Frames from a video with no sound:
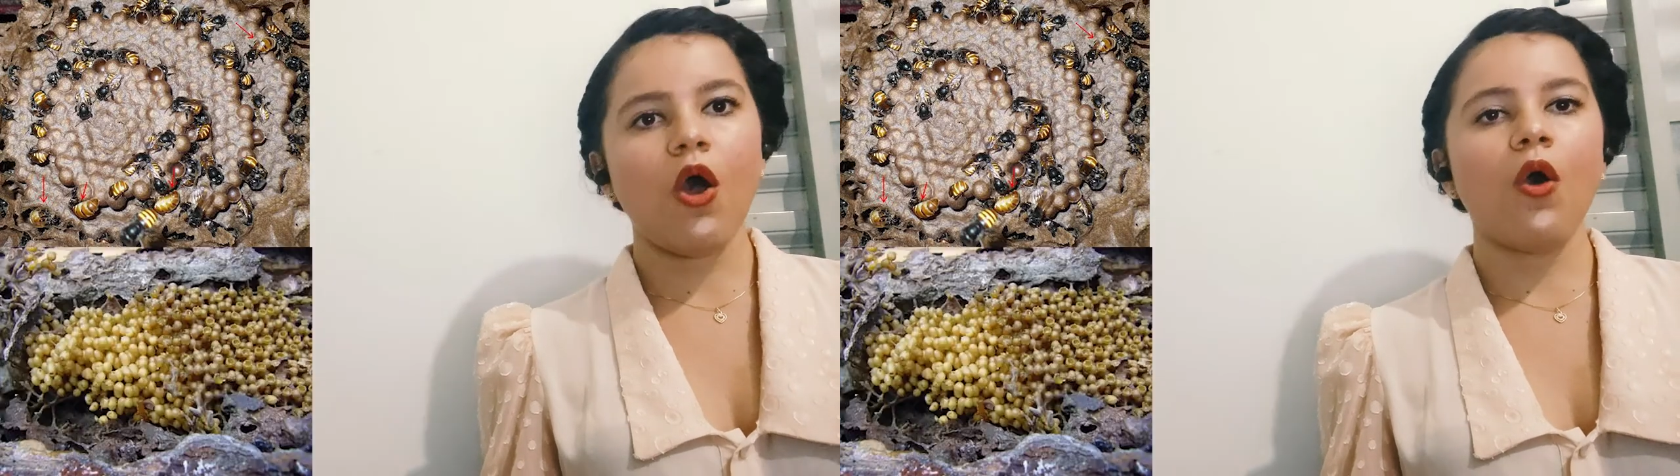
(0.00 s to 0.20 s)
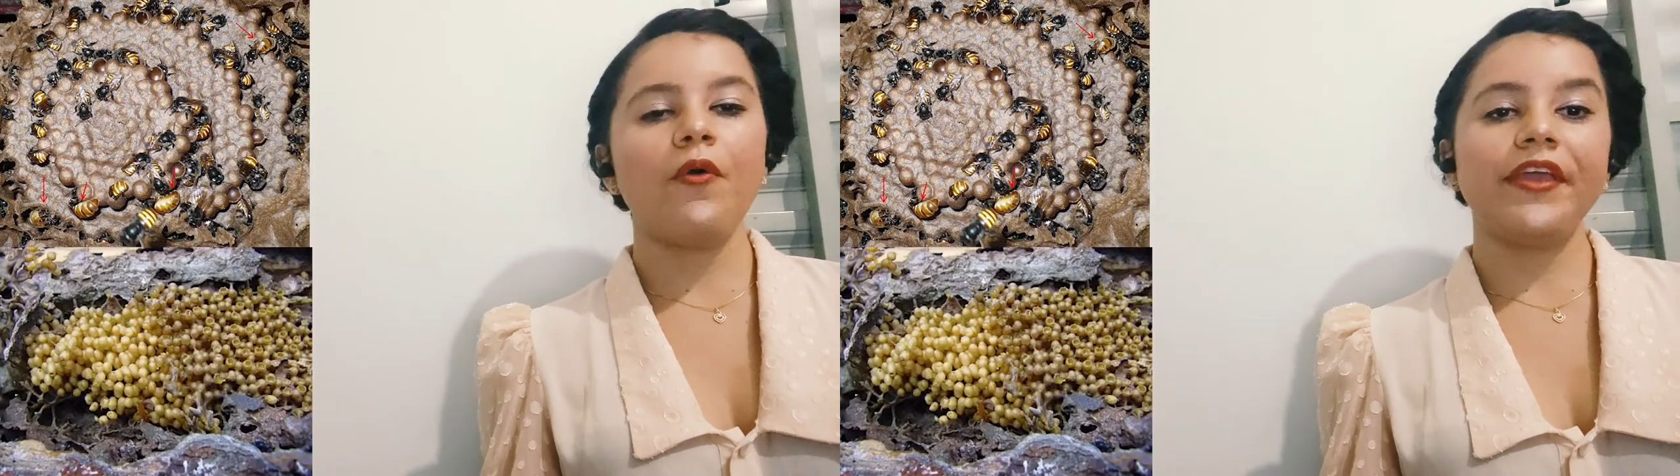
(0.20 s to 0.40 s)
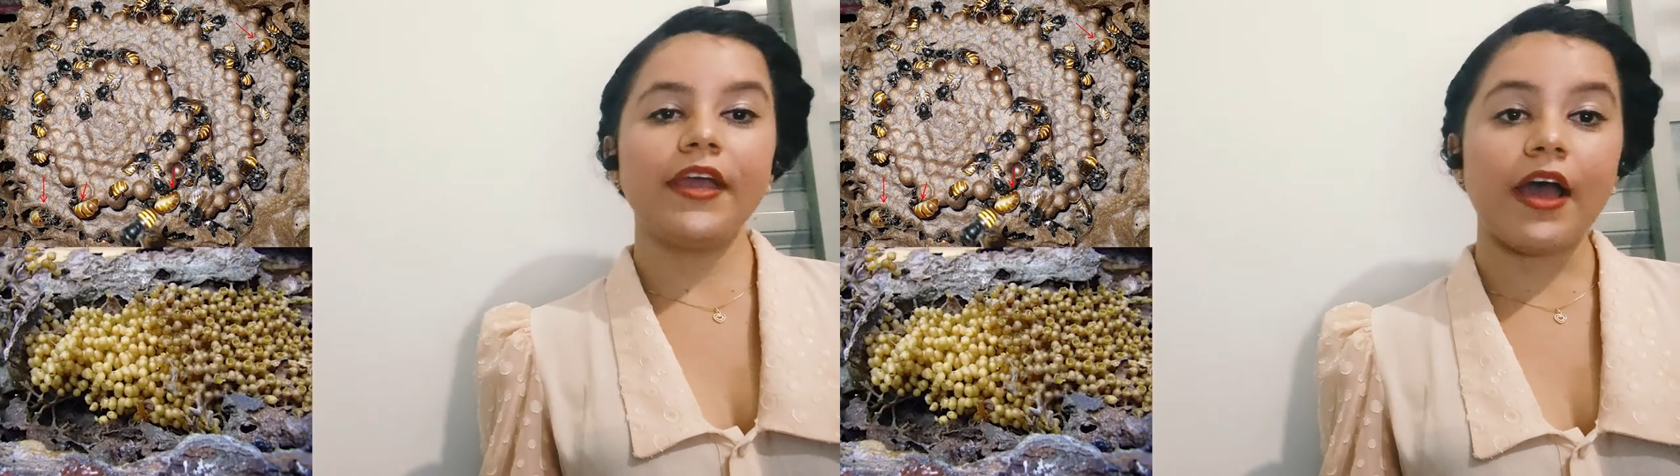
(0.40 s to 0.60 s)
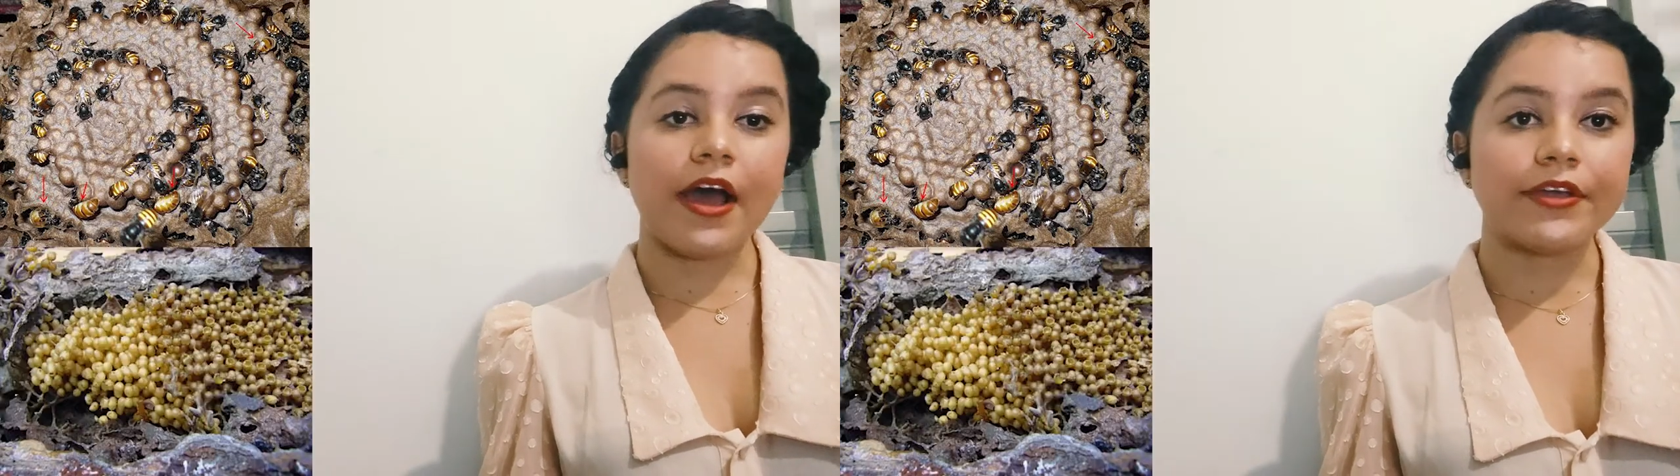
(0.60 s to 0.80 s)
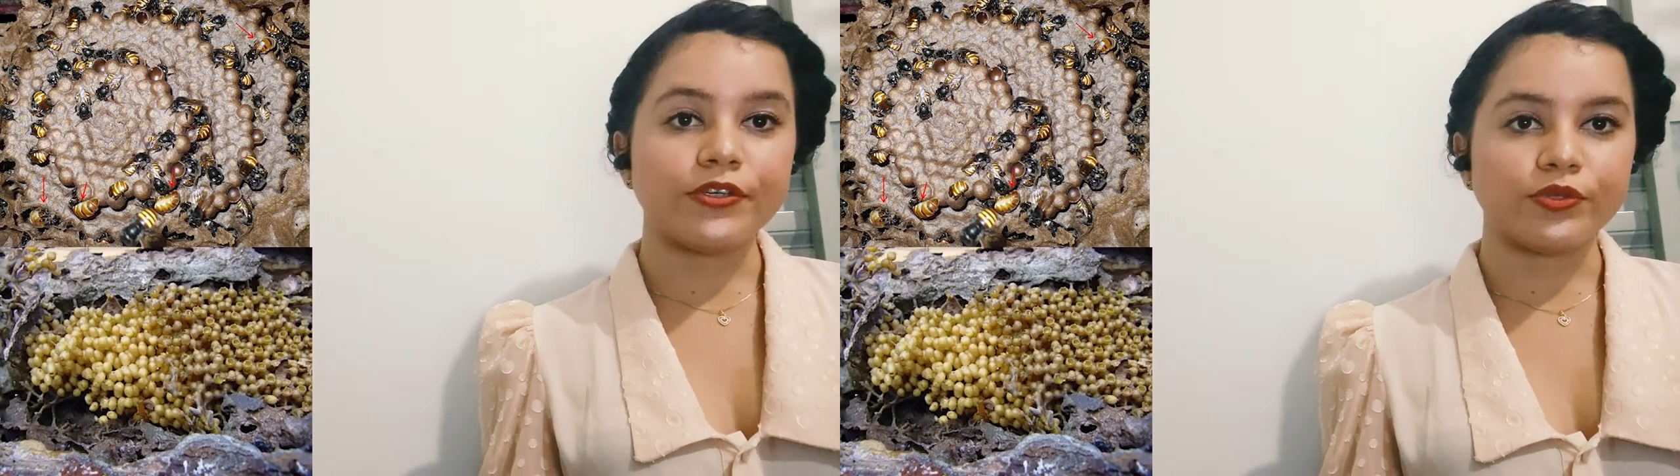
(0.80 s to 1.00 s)
ou em
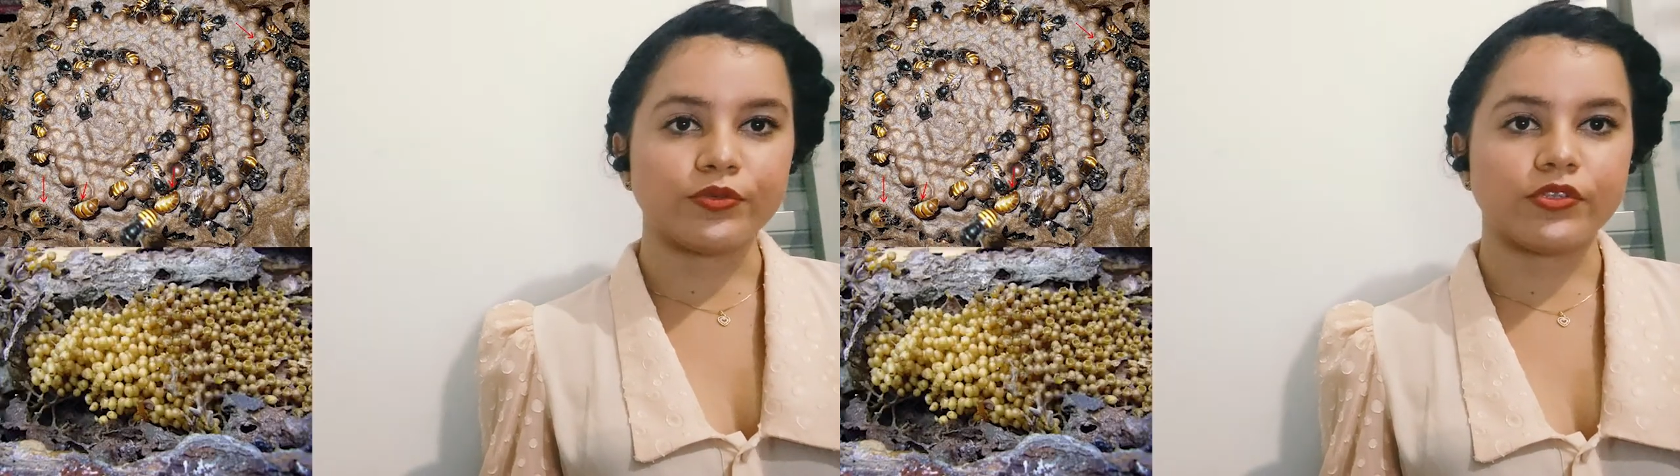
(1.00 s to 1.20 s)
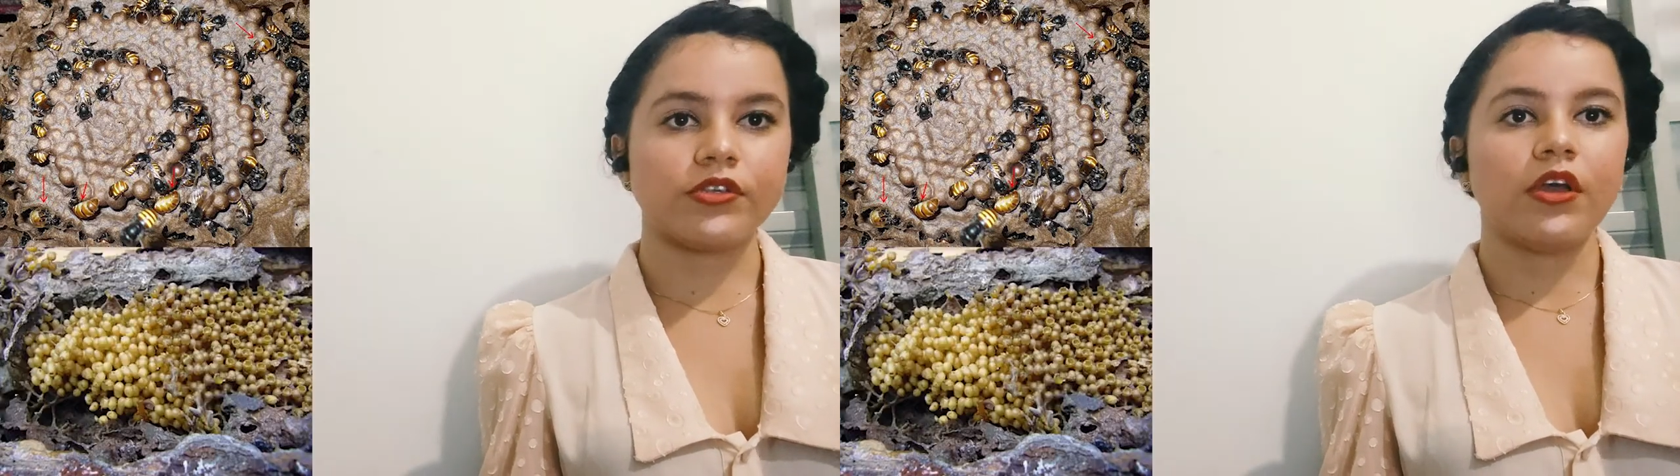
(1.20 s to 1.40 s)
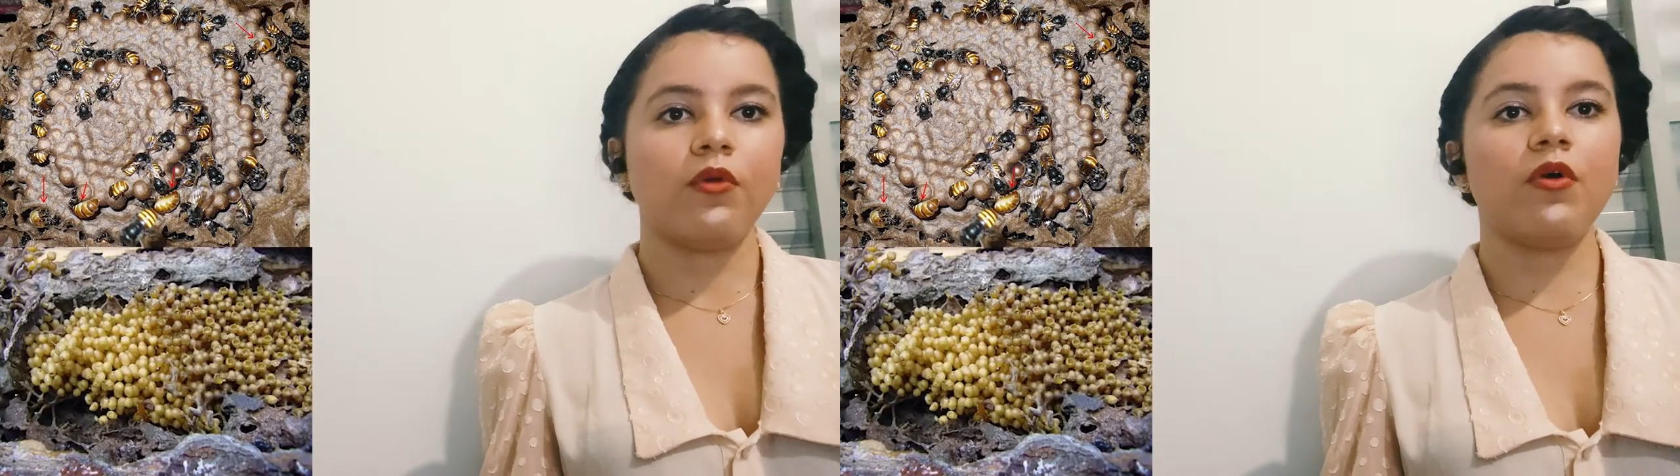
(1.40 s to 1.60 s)
caixos,